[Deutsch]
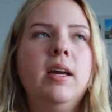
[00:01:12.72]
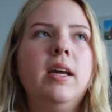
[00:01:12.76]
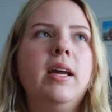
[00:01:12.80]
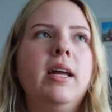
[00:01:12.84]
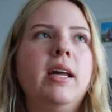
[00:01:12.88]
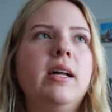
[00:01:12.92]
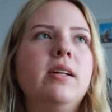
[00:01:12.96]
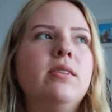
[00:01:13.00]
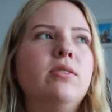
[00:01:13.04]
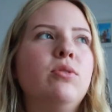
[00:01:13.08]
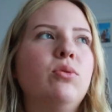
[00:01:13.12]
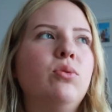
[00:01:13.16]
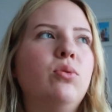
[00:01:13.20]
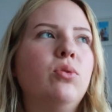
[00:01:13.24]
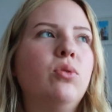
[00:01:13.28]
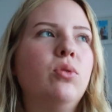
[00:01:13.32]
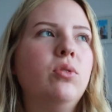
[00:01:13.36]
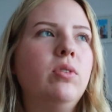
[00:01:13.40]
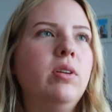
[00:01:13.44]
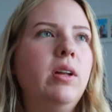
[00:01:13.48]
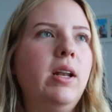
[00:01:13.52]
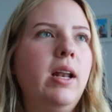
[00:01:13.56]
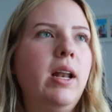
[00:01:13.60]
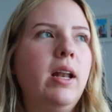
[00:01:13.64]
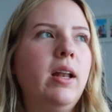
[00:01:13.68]
eher so,
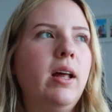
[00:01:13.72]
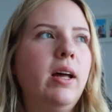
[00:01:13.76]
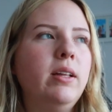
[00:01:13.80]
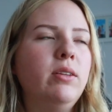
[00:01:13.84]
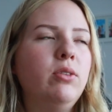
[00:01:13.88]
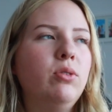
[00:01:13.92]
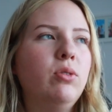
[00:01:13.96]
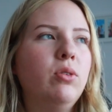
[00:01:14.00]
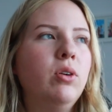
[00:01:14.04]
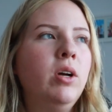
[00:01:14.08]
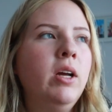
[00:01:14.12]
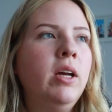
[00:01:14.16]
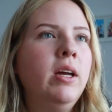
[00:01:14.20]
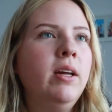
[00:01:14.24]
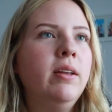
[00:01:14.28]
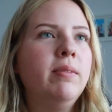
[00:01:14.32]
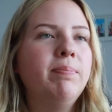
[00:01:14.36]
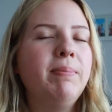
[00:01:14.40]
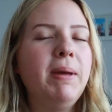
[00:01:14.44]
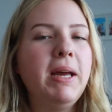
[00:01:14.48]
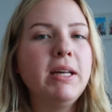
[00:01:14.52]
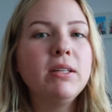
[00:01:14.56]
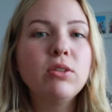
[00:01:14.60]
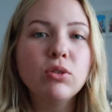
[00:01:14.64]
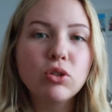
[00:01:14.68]
eine, also
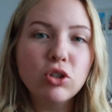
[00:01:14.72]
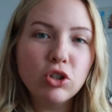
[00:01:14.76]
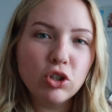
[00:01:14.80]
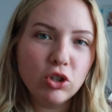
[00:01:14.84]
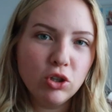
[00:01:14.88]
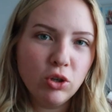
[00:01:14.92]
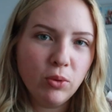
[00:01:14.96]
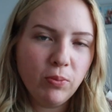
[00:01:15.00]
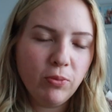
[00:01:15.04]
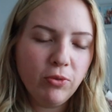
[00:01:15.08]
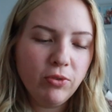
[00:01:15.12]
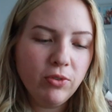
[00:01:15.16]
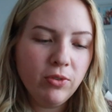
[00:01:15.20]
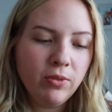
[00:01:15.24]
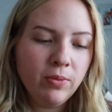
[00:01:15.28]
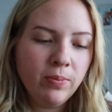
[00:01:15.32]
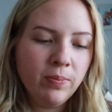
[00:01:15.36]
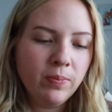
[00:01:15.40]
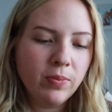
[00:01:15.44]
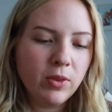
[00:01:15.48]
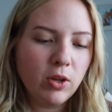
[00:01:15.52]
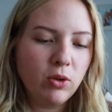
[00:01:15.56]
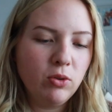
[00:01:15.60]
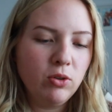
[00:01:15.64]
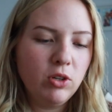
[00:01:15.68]
mehr so Schnupfen
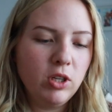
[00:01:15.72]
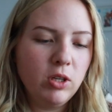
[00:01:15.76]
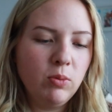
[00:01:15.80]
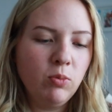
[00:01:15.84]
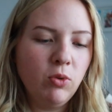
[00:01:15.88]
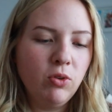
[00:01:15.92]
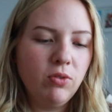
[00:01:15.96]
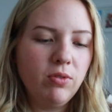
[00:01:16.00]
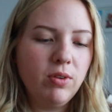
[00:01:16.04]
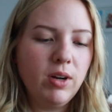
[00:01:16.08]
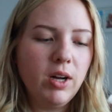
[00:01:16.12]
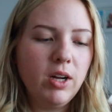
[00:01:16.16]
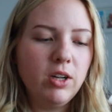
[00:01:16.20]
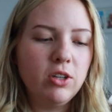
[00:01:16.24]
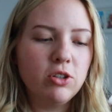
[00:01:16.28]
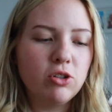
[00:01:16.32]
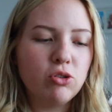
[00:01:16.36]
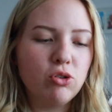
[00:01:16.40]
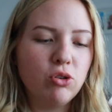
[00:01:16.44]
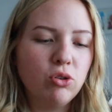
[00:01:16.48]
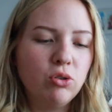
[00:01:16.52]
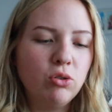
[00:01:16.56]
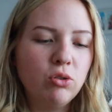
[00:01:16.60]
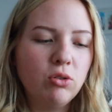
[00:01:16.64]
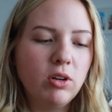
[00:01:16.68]
und Timo war
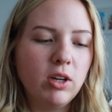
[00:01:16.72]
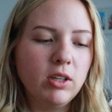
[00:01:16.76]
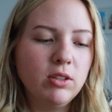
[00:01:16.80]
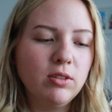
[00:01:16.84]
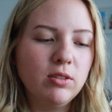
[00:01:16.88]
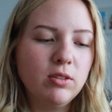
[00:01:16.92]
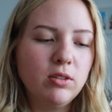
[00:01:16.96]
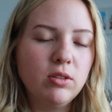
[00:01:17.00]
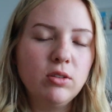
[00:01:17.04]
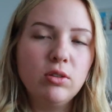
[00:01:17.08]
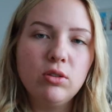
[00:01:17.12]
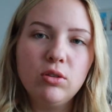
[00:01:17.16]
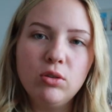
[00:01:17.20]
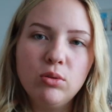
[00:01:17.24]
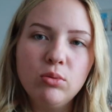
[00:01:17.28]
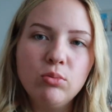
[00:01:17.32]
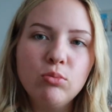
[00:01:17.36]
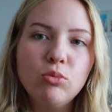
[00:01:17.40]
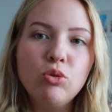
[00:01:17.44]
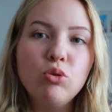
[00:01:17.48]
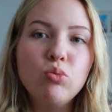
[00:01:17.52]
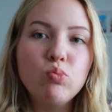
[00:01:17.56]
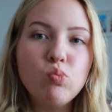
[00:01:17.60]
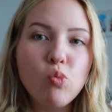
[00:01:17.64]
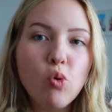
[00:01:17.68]
schon ganz
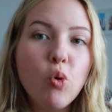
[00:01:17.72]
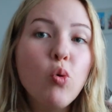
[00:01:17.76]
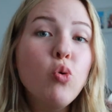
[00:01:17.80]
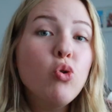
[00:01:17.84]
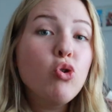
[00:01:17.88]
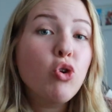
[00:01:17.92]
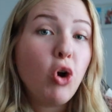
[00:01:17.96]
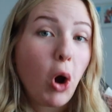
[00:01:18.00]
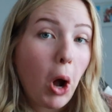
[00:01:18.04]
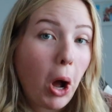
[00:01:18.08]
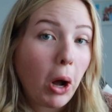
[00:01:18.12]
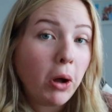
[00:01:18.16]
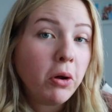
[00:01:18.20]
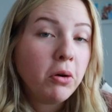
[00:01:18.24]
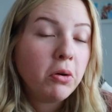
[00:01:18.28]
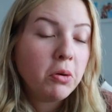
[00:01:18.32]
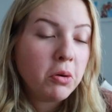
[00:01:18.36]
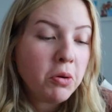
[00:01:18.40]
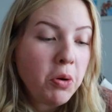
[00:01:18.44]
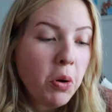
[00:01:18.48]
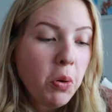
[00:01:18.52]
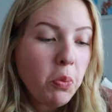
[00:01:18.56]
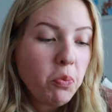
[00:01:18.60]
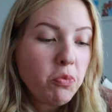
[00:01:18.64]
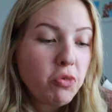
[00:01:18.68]
gut krank,
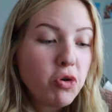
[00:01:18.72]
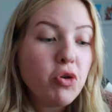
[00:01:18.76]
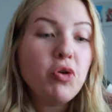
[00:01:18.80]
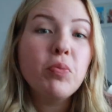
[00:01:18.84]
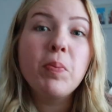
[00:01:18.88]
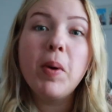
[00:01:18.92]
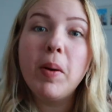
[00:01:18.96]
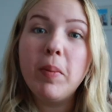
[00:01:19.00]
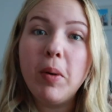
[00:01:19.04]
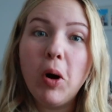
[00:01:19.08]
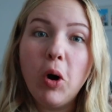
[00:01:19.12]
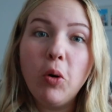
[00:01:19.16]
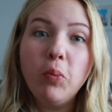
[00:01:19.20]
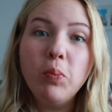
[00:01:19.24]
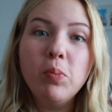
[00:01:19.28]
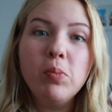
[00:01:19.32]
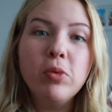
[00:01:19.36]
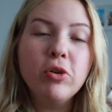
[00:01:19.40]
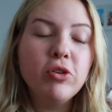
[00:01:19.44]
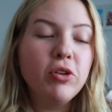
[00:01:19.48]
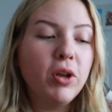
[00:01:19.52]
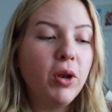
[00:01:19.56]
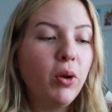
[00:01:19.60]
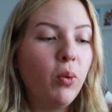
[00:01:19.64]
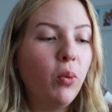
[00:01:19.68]
würde ich mal behaupten,
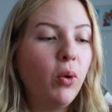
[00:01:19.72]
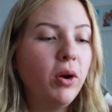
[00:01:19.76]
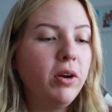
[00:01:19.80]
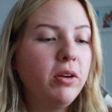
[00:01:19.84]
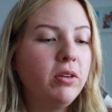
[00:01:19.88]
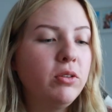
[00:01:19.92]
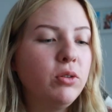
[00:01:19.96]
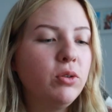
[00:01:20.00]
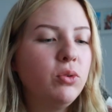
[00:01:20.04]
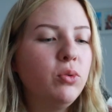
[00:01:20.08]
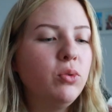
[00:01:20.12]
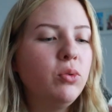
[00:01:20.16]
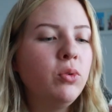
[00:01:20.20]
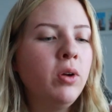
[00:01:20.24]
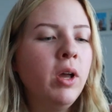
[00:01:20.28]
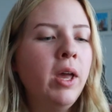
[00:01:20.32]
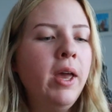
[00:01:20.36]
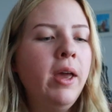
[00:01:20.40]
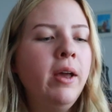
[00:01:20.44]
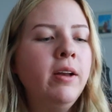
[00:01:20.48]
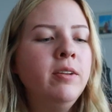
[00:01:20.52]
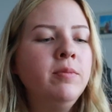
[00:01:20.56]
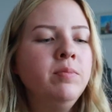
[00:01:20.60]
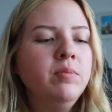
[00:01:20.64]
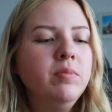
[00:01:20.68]
mit seiner Ohrenentzündung.
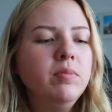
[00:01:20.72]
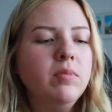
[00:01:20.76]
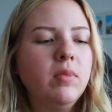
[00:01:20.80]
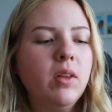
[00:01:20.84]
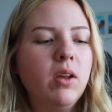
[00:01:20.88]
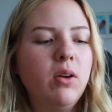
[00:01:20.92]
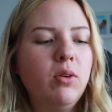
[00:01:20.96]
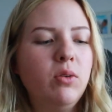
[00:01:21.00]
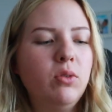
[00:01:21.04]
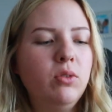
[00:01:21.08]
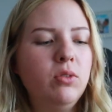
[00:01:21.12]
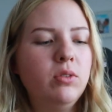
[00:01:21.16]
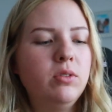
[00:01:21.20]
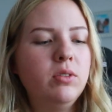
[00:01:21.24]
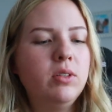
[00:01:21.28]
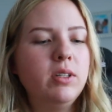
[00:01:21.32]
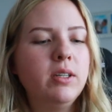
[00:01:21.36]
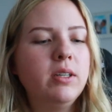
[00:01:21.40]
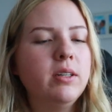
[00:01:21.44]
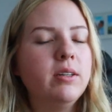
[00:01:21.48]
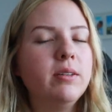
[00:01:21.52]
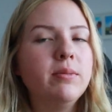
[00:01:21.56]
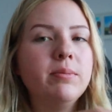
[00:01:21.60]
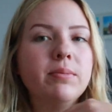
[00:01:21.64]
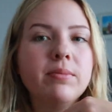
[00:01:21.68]
Und
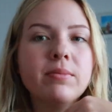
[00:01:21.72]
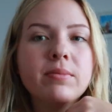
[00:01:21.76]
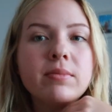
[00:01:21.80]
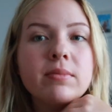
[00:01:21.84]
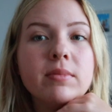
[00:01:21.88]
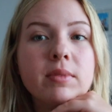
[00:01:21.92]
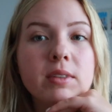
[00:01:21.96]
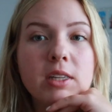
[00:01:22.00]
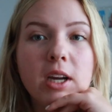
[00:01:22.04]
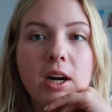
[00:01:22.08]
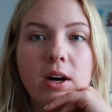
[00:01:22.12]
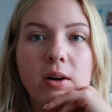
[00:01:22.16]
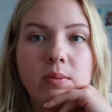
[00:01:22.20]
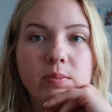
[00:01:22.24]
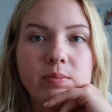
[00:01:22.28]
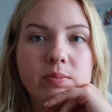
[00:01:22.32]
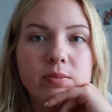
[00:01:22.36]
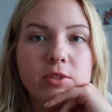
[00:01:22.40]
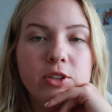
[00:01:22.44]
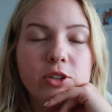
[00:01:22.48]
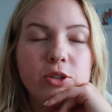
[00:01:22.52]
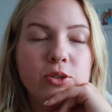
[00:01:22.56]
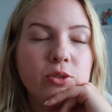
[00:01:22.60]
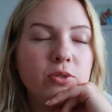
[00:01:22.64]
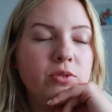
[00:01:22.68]
ähm, ja,
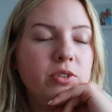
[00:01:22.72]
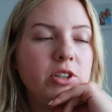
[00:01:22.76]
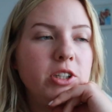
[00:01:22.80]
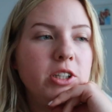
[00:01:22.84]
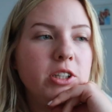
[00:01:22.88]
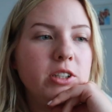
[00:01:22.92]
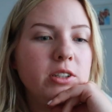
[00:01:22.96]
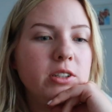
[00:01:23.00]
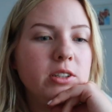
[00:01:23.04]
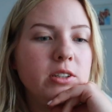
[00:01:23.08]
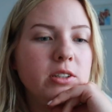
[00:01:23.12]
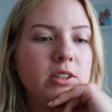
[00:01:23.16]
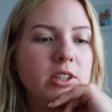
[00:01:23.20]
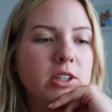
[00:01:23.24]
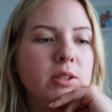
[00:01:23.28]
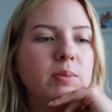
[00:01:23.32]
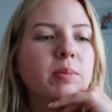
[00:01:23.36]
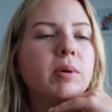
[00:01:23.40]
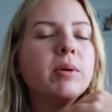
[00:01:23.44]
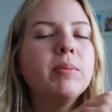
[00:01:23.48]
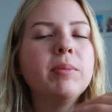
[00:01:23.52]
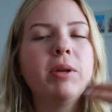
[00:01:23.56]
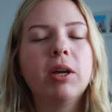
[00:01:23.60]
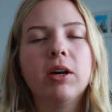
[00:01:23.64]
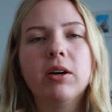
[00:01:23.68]
irgendwie ist das jetzt
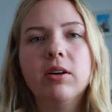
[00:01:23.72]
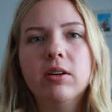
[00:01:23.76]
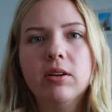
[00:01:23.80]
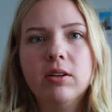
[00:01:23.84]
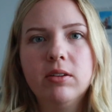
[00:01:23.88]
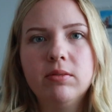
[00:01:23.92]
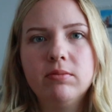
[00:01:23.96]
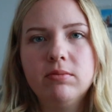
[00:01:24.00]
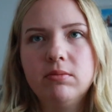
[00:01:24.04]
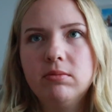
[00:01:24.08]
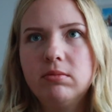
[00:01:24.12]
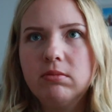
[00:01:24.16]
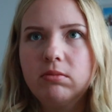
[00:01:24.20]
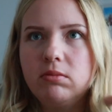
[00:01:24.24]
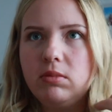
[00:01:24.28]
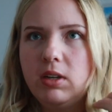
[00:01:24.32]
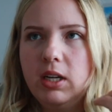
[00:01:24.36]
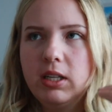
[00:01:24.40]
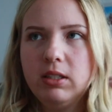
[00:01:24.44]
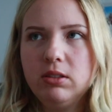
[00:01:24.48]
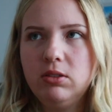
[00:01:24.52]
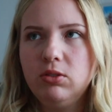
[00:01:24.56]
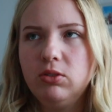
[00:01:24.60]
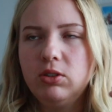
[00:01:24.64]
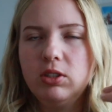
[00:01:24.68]
bei mir
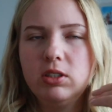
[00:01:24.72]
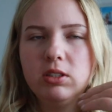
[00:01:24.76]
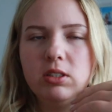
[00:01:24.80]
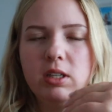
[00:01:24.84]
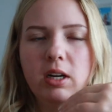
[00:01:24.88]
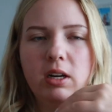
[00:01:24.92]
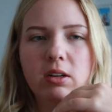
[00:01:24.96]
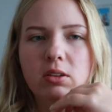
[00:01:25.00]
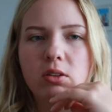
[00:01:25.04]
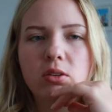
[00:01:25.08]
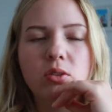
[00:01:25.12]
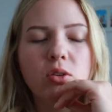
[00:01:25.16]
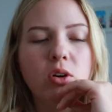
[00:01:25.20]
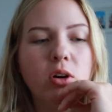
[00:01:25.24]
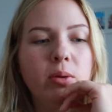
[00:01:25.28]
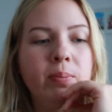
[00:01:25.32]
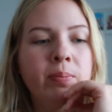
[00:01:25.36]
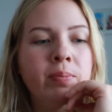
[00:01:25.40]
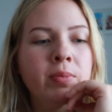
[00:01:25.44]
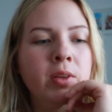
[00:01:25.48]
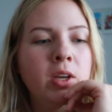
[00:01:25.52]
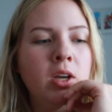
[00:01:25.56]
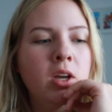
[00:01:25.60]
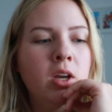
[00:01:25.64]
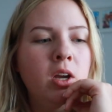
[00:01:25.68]
erst so richtig
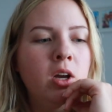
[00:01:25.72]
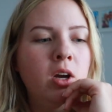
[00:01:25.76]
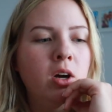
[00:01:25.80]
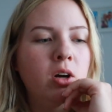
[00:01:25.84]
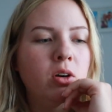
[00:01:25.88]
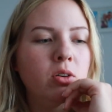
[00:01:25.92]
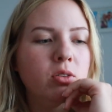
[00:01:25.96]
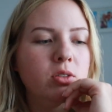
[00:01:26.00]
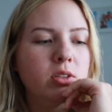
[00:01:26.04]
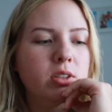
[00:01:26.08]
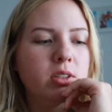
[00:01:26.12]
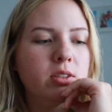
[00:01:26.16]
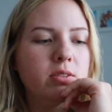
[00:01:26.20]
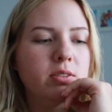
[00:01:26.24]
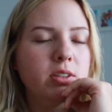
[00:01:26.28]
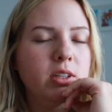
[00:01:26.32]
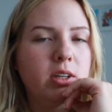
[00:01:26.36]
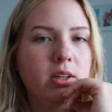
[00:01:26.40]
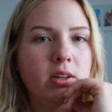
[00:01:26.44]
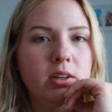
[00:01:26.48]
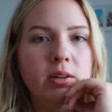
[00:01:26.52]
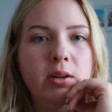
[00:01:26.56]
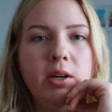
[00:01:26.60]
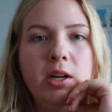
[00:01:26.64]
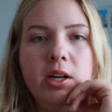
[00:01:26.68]
angekommen und
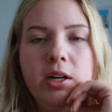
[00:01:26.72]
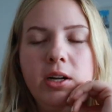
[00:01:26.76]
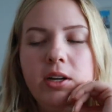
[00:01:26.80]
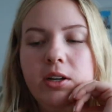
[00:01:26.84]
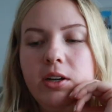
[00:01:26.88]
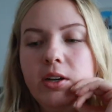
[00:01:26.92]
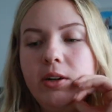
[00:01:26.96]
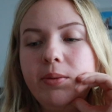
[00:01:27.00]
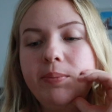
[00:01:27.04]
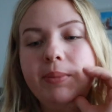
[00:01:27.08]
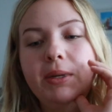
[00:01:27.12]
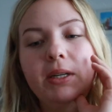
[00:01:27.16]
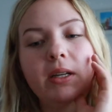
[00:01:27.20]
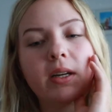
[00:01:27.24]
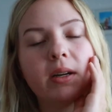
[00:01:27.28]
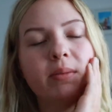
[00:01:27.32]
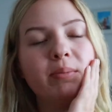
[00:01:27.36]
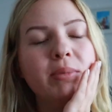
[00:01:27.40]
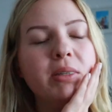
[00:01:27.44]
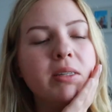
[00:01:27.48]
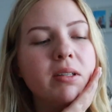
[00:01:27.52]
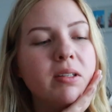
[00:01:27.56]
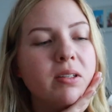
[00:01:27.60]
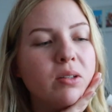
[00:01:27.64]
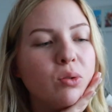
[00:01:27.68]
deswegen bin ich ein
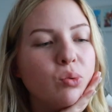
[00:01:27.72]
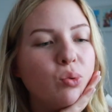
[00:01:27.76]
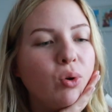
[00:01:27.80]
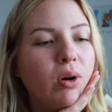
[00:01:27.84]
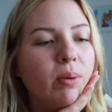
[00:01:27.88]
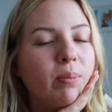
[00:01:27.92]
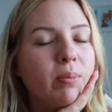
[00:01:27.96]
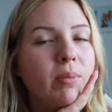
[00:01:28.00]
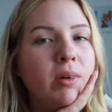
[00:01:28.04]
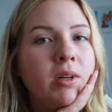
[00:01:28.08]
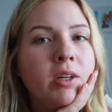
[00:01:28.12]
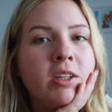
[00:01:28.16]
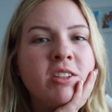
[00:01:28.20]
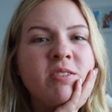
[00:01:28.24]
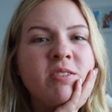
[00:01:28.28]
bisschen so am